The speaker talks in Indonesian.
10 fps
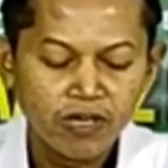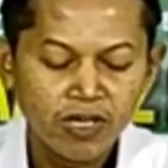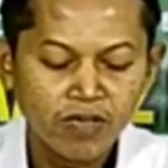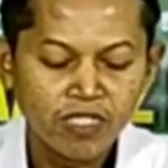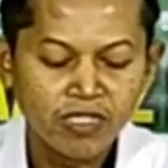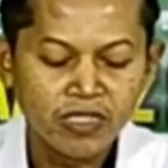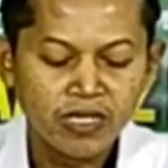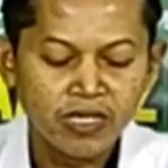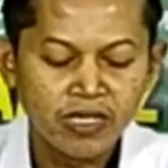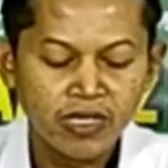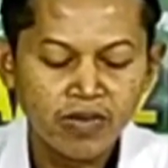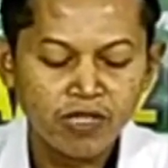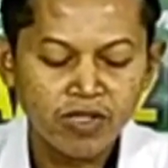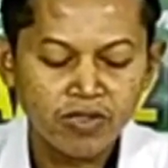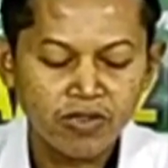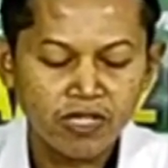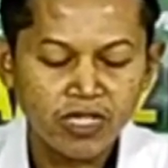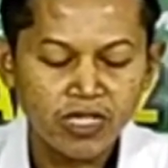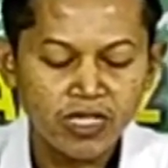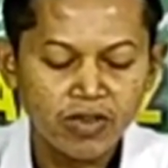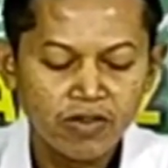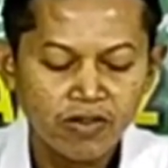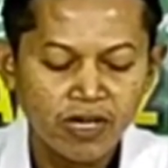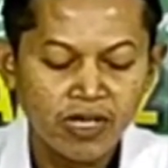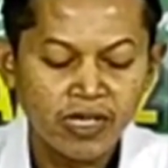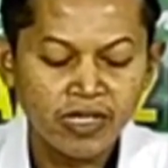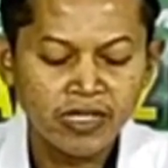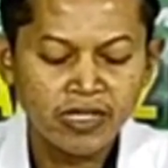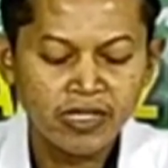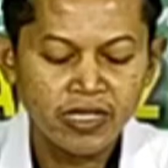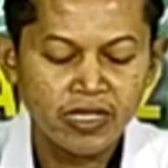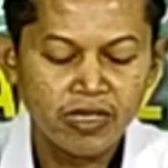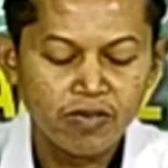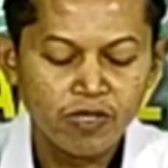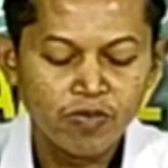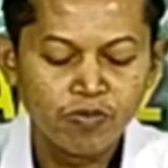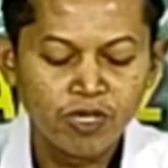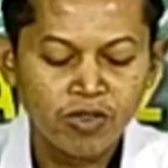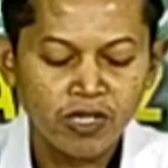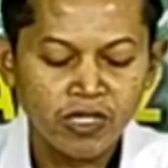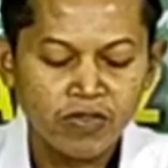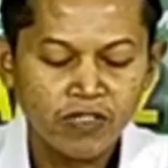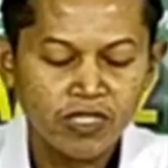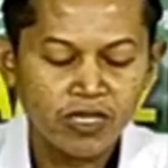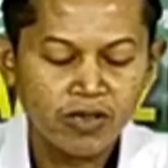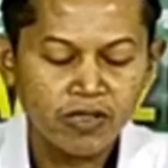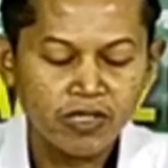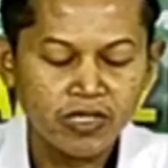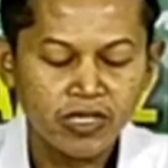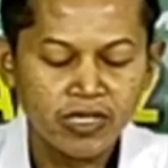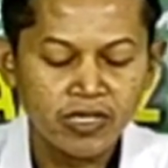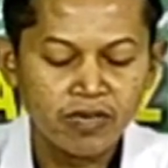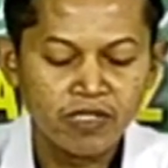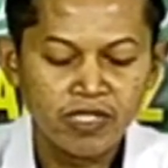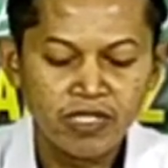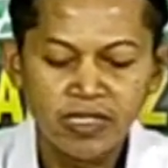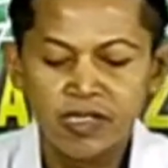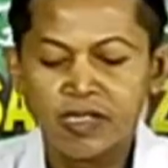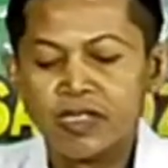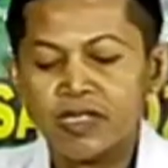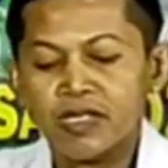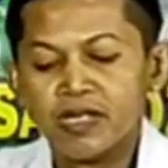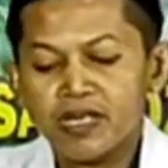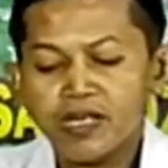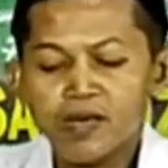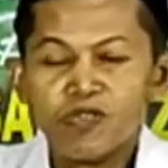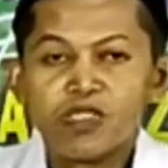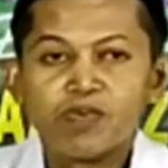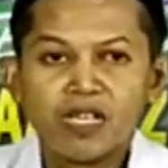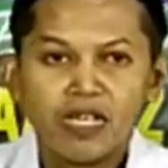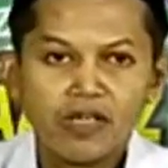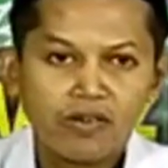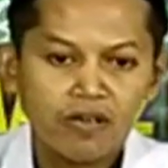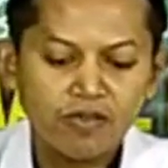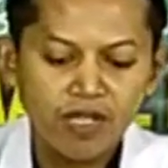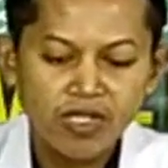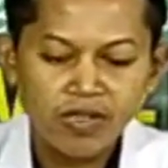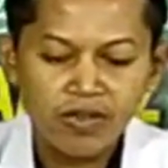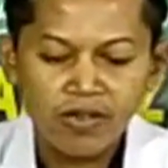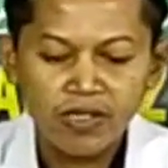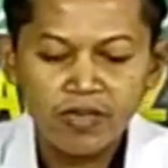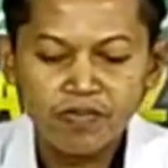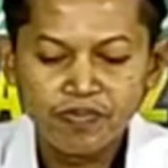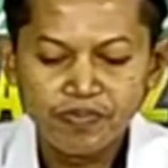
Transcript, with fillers: وأمدنا بأسراره وأعادنا من بركته في الدارين آمين بسم الله الرحمن الرحيم